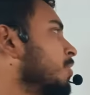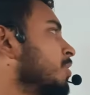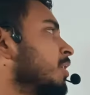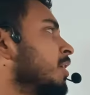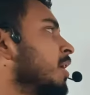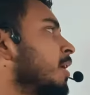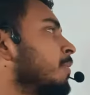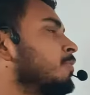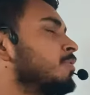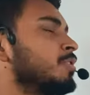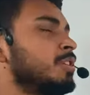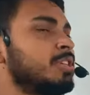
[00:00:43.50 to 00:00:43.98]

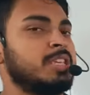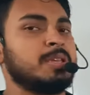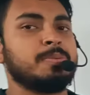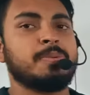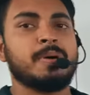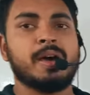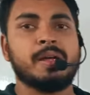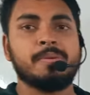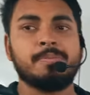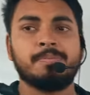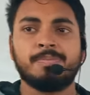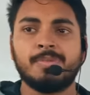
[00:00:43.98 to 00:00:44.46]
সেটার নাম হচ্ছে কি
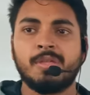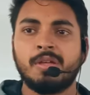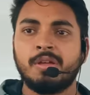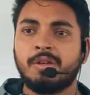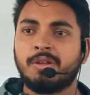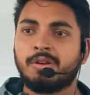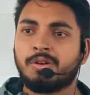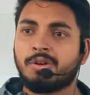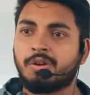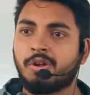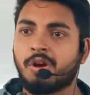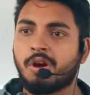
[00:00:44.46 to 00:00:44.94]
ভার
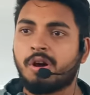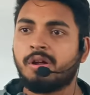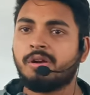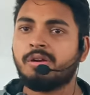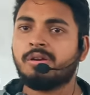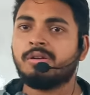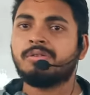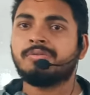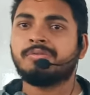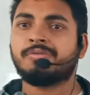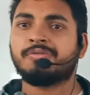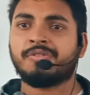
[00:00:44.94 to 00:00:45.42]
নন
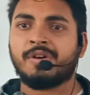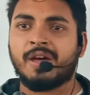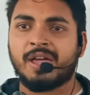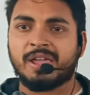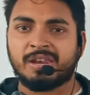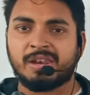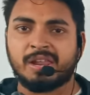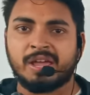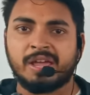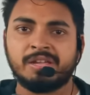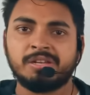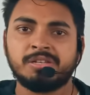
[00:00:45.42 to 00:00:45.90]

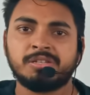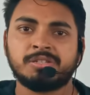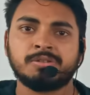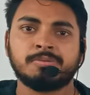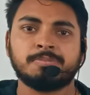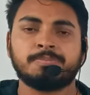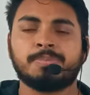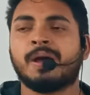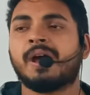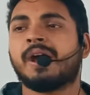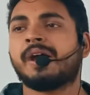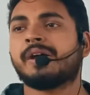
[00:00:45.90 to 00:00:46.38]
ফাইনাইট
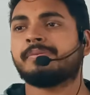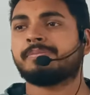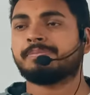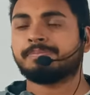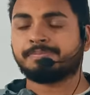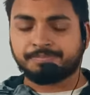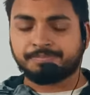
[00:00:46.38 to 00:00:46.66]
ভার